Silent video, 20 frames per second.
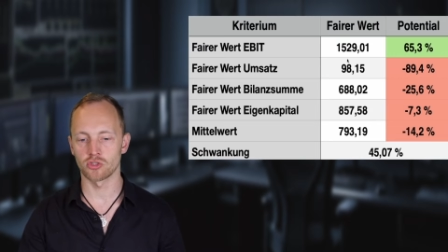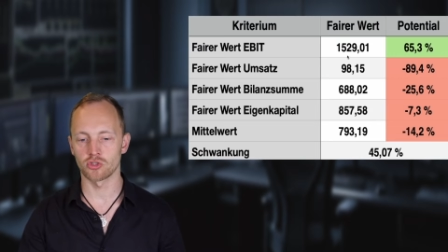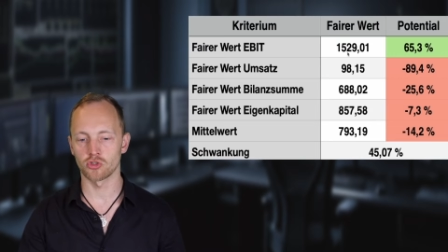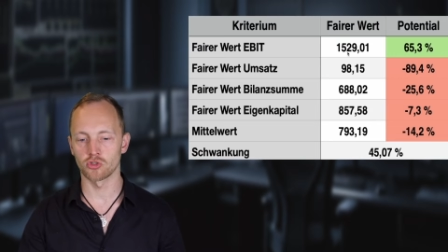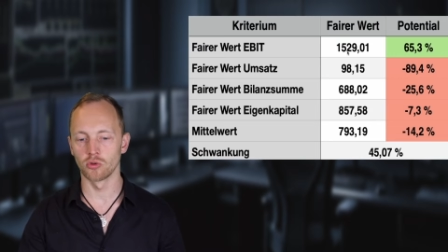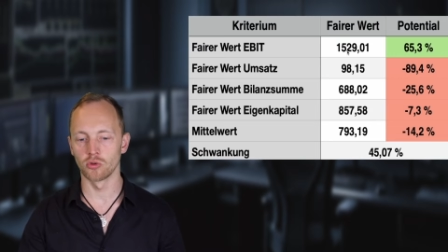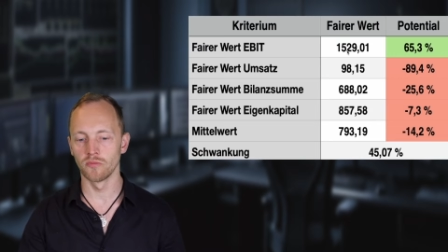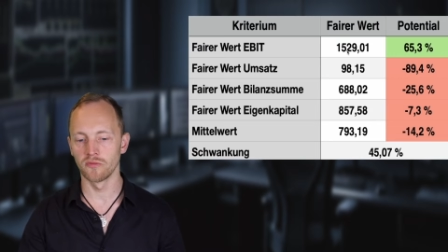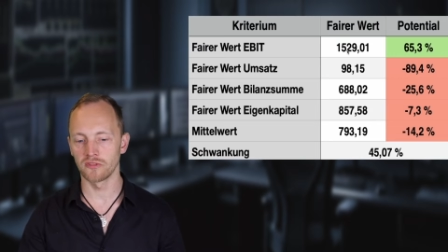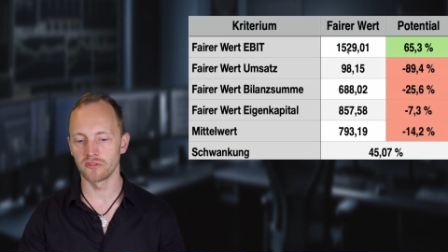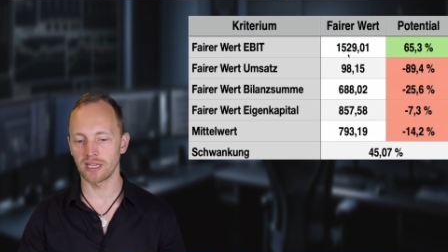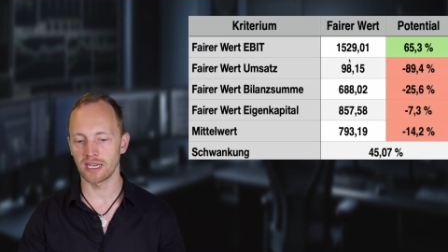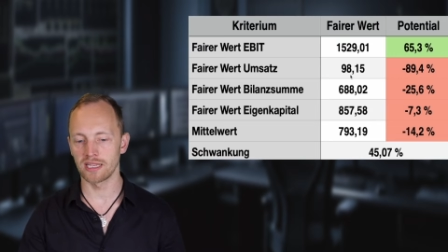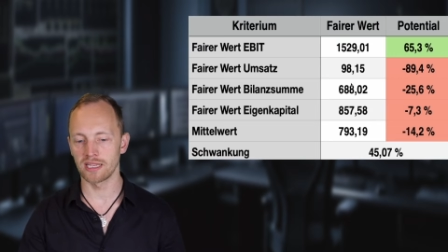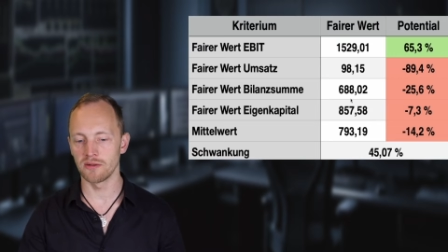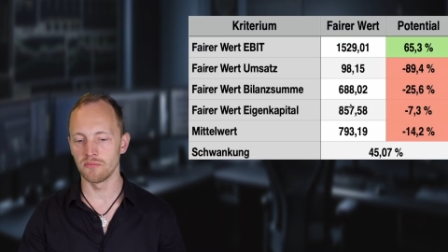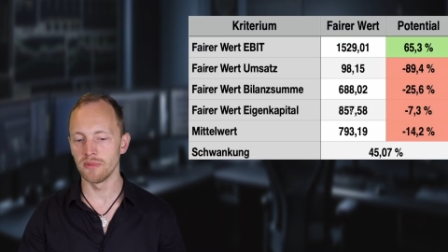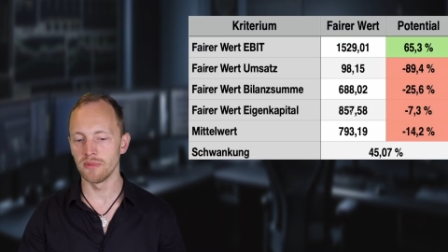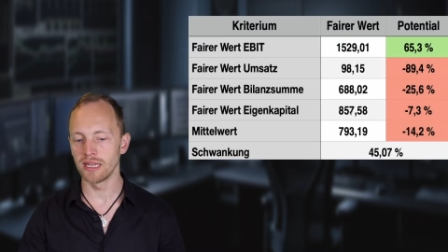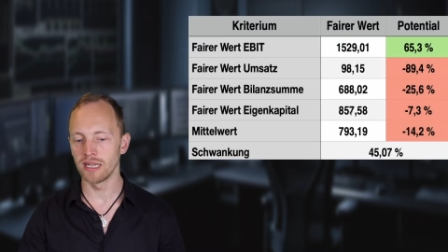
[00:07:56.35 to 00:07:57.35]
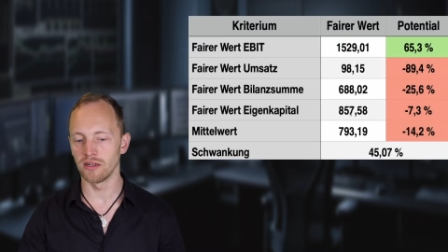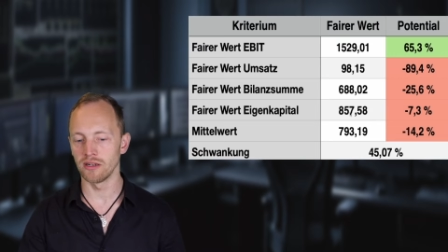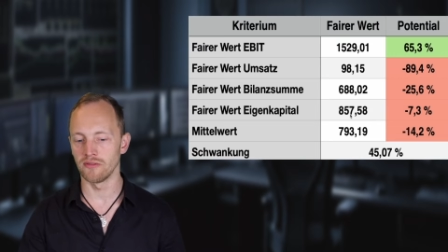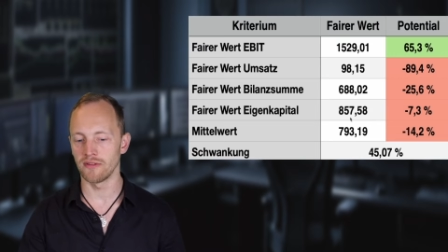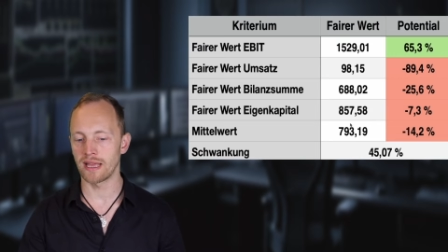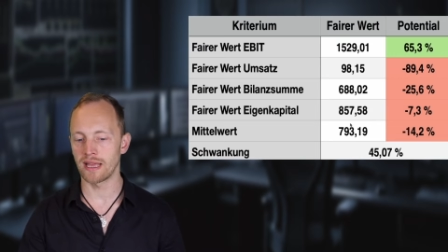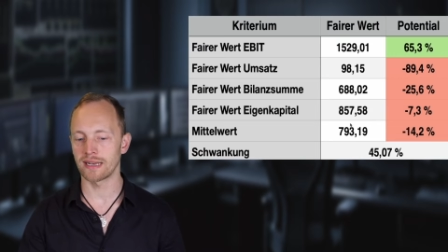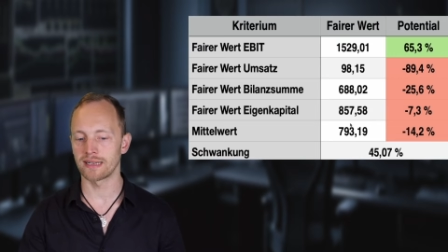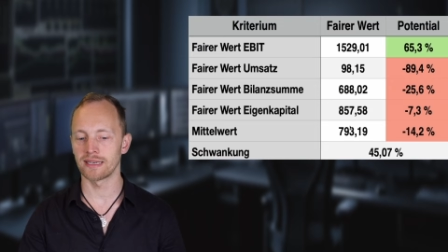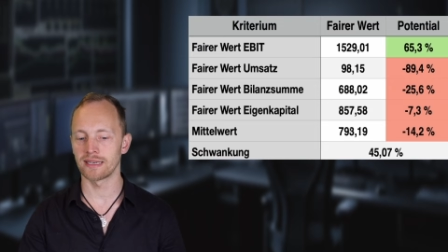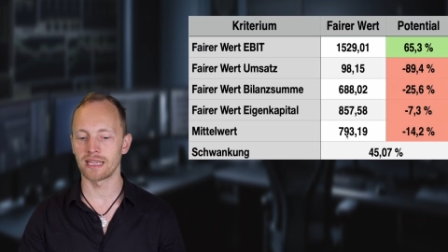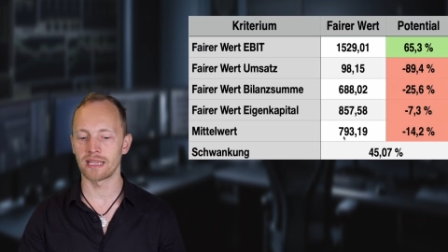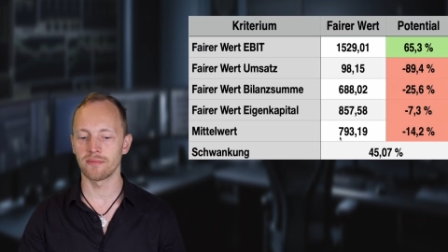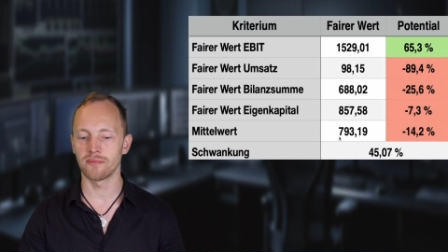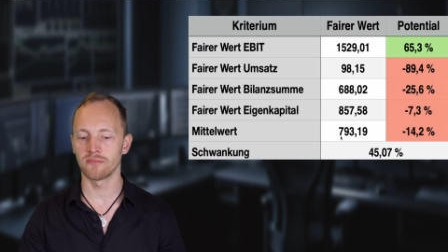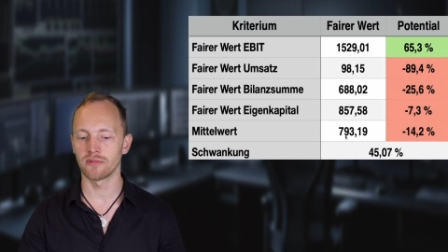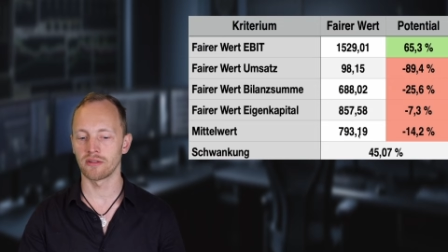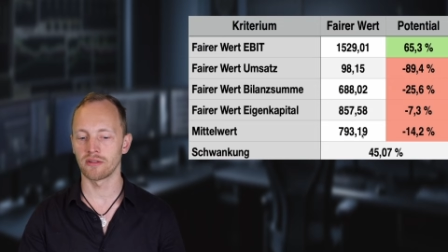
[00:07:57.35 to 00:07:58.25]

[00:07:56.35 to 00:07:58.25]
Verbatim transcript: stumpf da den Mittelwert nehmen,